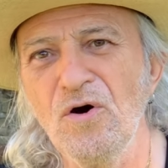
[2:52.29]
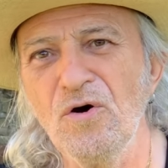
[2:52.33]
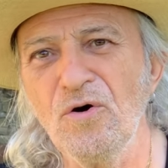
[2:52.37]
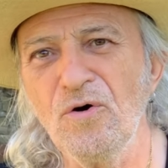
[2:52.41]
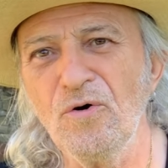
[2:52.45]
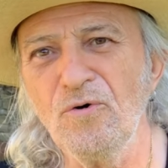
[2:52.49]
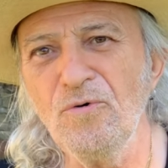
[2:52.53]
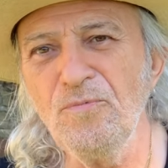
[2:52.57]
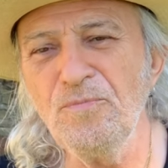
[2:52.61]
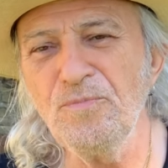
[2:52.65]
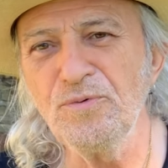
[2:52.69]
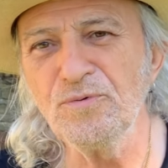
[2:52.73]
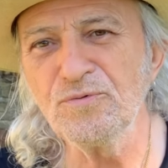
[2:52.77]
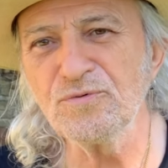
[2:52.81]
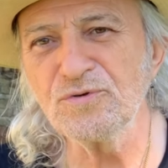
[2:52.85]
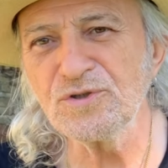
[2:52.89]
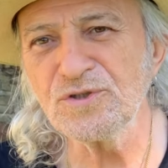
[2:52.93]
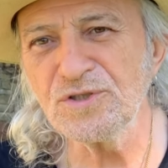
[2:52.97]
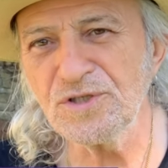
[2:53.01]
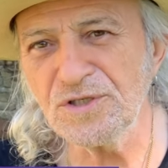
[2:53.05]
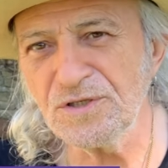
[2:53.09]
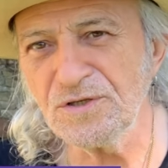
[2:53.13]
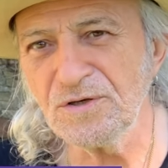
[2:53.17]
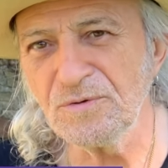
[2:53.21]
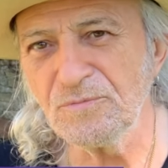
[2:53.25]

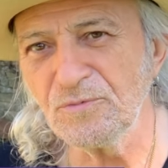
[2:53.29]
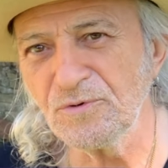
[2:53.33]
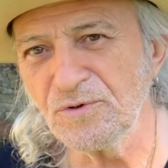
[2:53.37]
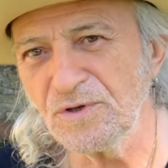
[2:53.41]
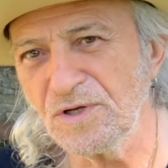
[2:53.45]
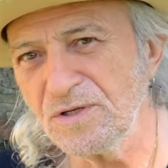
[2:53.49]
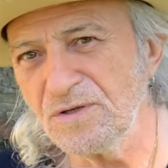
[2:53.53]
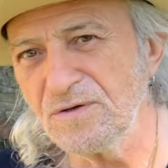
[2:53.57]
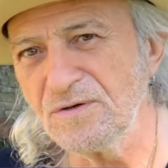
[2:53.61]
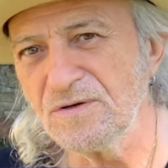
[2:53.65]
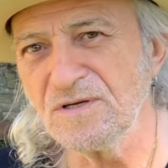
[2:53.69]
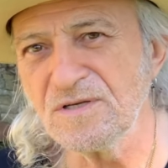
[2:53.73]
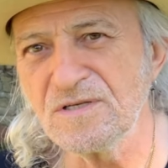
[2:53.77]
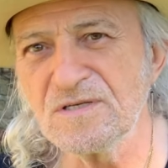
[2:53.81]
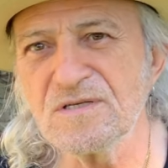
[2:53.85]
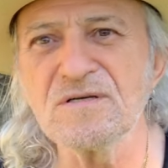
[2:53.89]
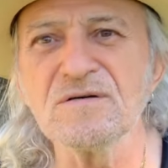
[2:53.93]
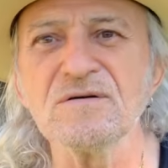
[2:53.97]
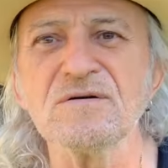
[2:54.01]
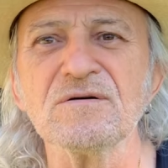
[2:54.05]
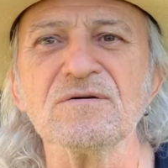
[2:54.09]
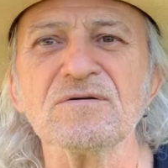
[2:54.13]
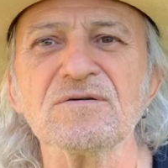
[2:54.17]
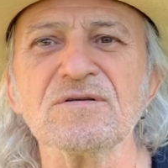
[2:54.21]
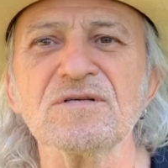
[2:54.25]
replonger dans mon
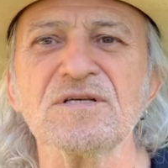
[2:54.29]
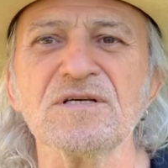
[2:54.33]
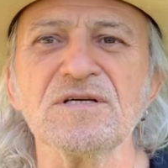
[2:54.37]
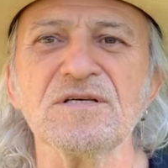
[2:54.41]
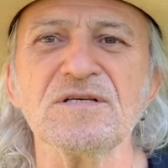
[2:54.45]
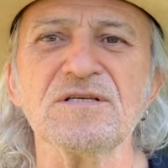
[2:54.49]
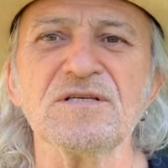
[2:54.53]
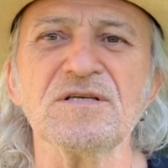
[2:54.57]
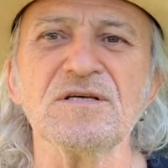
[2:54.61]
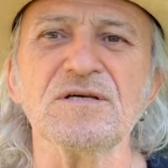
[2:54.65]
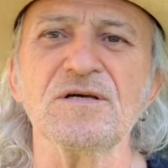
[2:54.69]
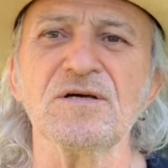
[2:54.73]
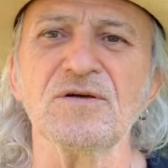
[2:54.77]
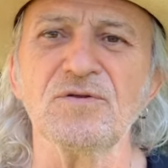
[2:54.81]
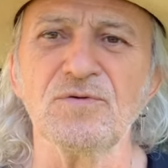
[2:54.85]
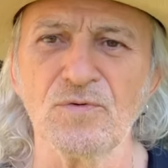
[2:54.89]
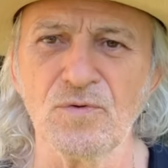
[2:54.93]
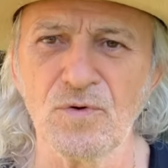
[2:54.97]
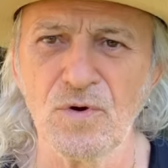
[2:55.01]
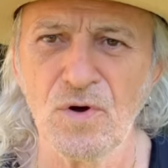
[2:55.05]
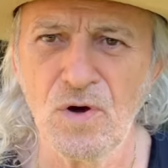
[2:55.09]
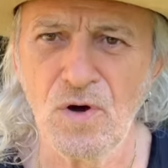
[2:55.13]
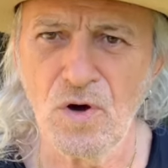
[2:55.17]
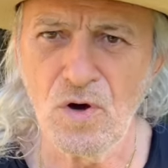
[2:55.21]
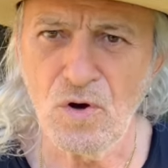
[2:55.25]
adolescence et essayer
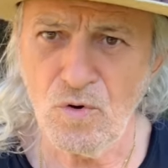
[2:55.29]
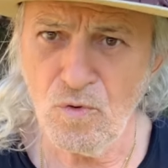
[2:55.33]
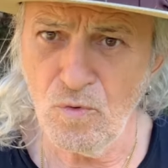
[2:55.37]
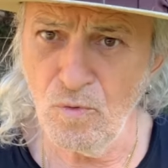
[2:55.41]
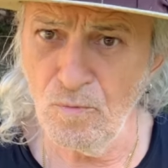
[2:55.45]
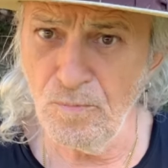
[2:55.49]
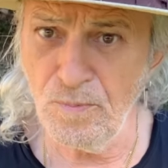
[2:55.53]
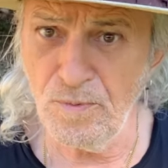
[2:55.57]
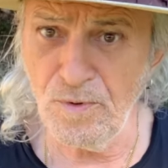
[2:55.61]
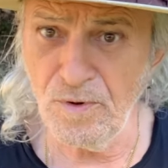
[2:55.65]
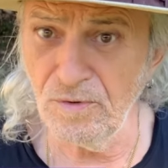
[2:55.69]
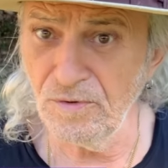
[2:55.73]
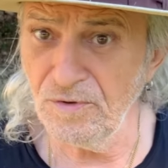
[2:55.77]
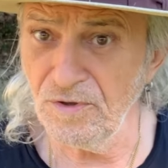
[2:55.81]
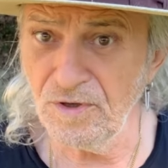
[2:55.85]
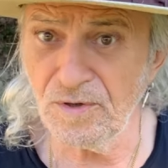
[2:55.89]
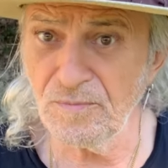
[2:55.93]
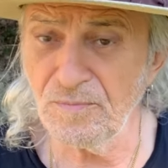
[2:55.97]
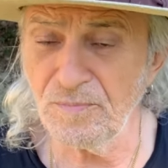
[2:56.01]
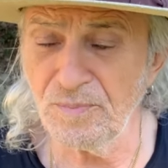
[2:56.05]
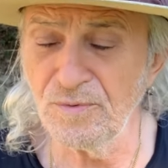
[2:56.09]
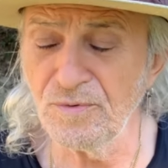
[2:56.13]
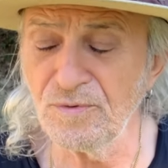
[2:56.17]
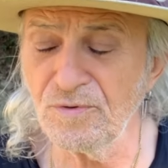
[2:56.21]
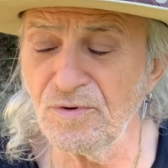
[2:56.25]
de comprendre
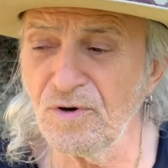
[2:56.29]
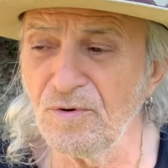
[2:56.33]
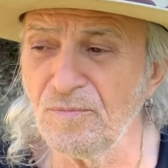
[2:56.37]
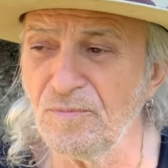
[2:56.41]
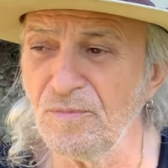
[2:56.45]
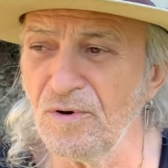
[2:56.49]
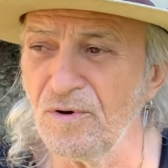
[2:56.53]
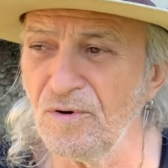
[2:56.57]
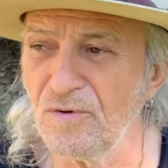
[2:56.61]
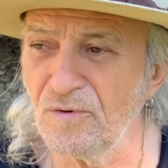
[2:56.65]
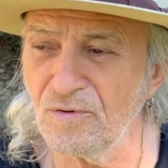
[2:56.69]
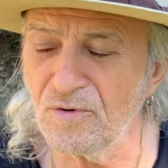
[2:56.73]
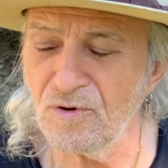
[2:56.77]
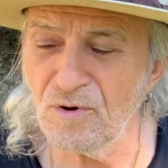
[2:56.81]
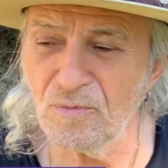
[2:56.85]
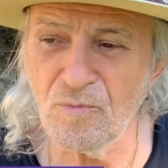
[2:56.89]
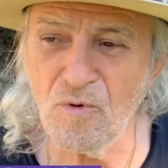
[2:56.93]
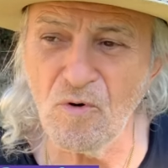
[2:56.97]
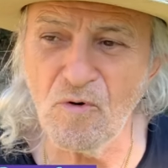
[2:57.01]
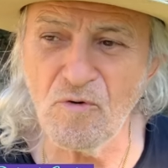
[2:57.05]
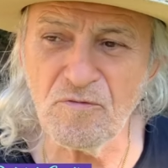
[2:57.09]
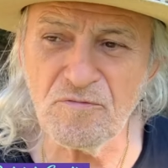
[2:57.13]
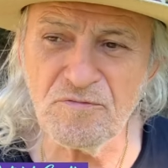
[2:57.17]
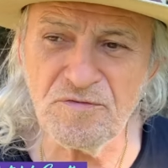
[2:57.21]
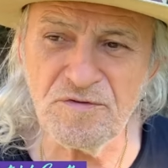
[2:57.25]
un peu comment,
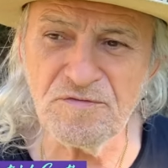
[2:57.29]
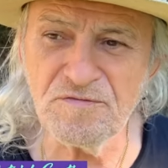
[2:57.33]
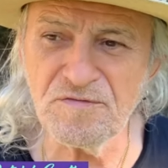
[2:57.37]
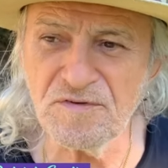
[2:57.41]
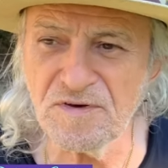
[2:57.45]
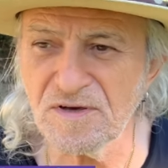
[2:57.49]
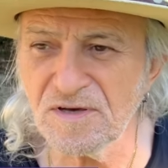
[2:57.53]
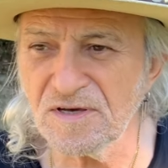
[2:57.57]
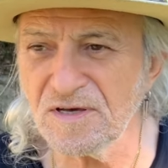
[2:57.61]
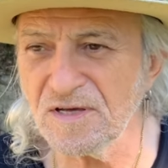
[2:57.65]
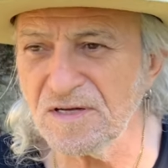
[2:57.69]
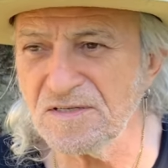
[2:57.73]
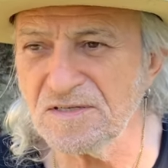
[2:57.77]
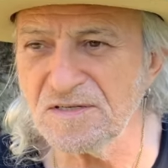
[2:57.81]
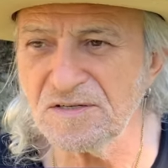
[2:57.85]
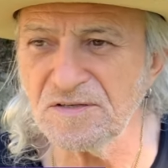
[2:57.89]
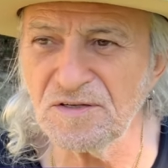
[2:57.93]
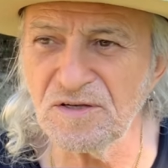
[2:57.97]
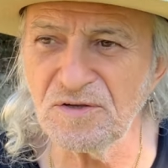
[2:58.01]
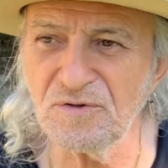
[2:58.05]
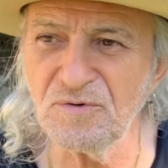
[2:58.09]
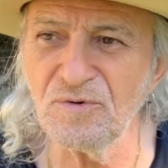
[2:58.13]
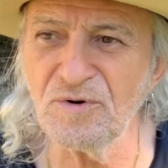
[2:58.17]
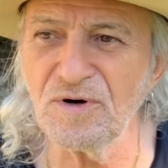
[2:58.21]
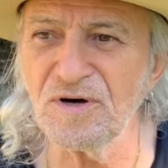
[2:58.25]
comment on vivait, quels
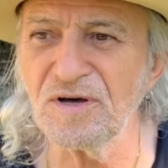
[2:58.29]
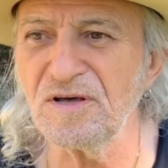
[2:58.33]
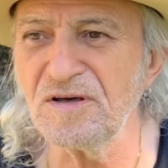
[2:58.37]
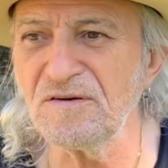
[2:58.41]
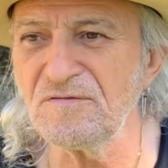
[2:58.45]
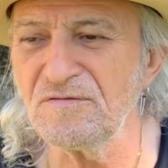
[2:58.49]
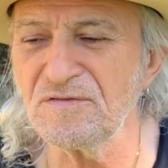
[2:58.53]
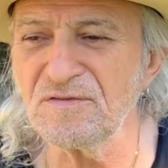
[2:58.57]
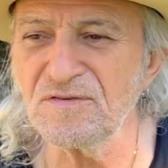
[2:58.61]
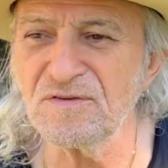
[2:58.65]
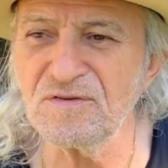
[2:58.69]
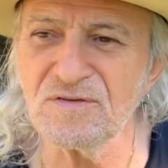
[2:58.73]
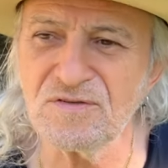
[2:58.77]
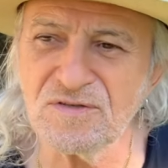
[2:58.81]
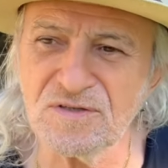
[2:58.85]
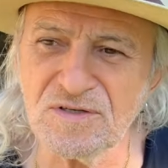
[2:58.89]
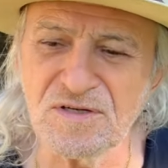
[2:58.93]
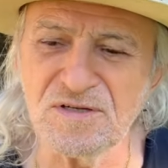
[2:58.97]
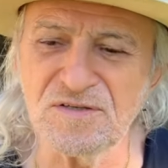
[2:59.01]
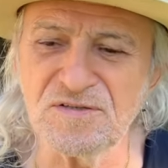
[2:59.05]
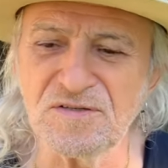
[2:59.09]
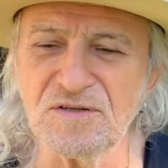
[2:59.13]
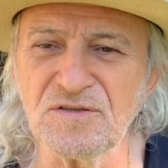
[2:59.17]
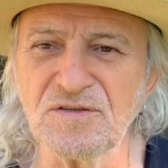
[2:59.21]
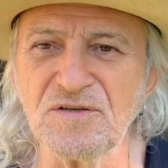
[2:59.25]
étaient nos rêves, ce
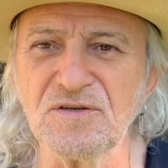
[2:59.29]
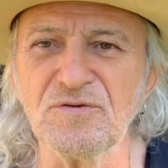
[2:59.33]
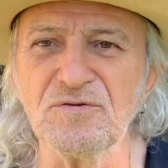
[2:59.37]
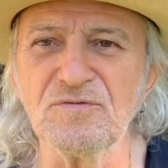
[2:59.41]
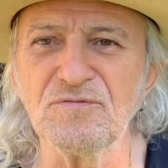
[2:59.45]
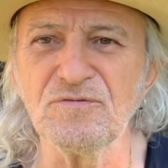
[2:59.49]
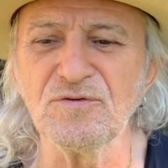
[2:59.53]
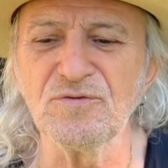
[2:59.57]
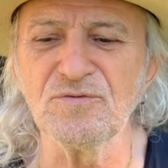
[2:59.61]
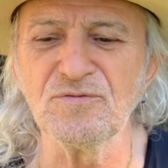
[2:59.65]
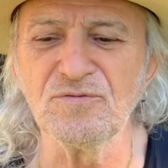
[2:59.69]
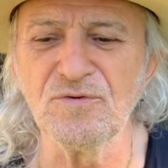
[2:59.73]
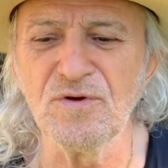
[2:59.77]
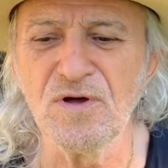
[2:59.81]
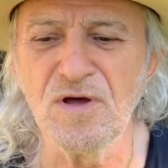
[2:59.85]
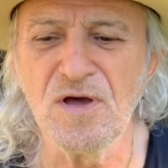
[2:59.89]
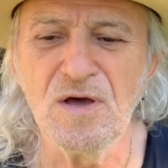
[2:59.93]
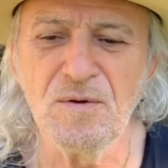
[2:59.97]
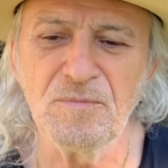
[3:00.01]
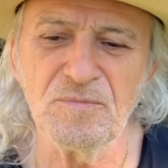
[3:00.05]
qu'ils étaient devenus.